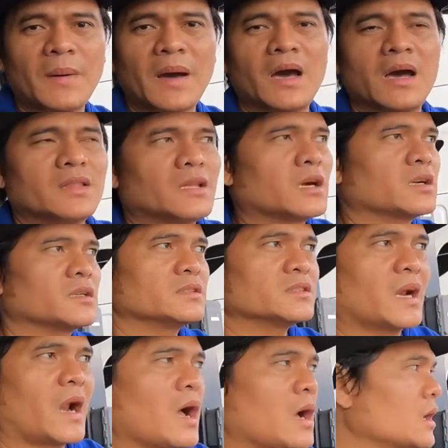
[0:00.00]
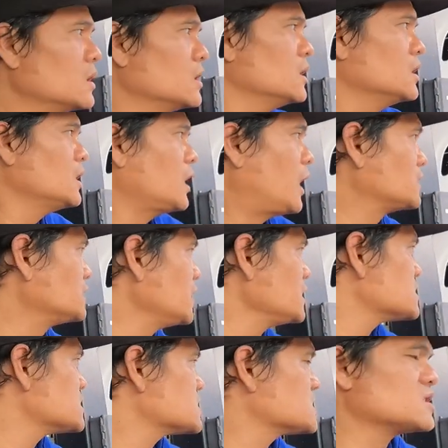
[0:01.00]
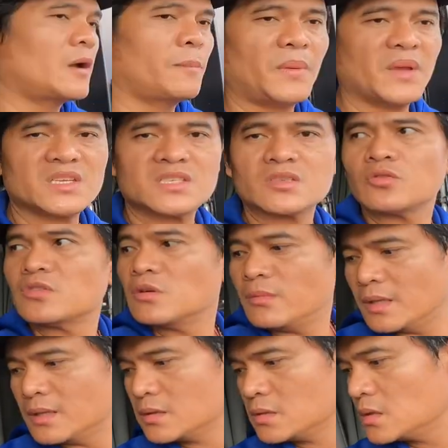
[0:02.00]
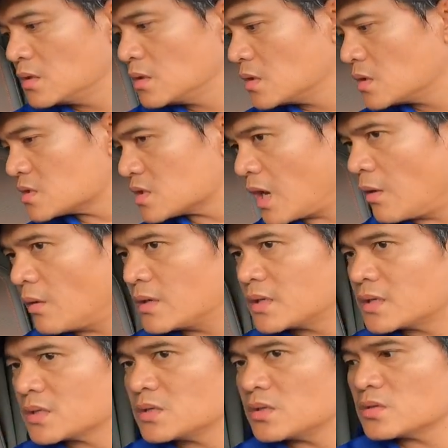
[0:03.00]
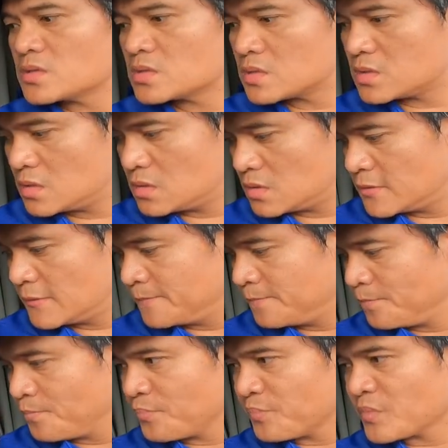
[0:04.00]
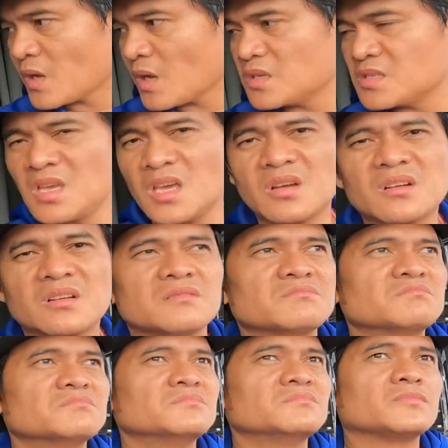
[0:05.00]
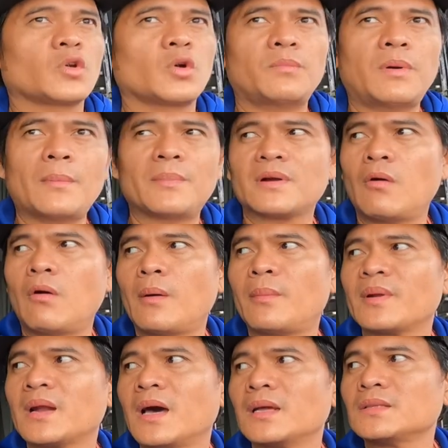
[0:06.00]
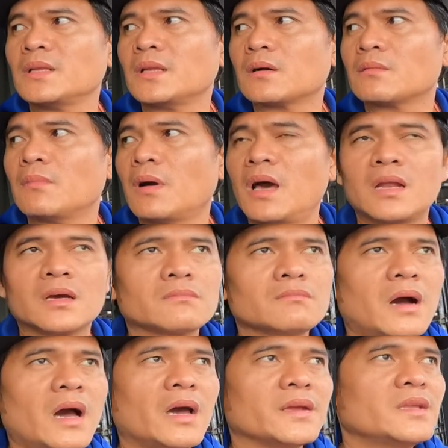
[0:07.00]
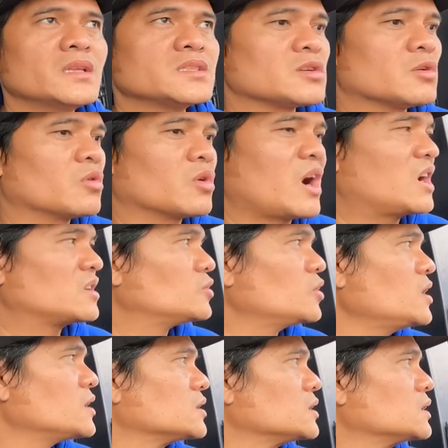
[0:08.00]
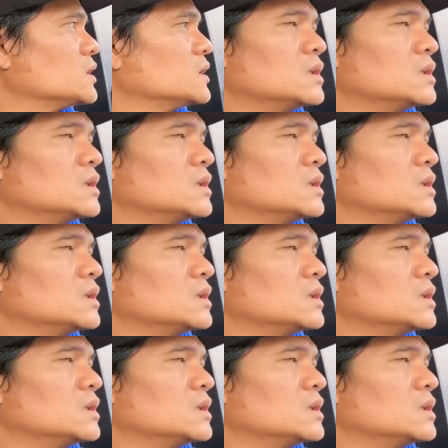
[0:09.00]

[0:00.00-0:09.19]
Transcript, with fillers: pa ng truck at least na fix ko naman sa awa ng Diyos kasi kung papagawa pa natin ang mahal ng bahay niyan sigurado yan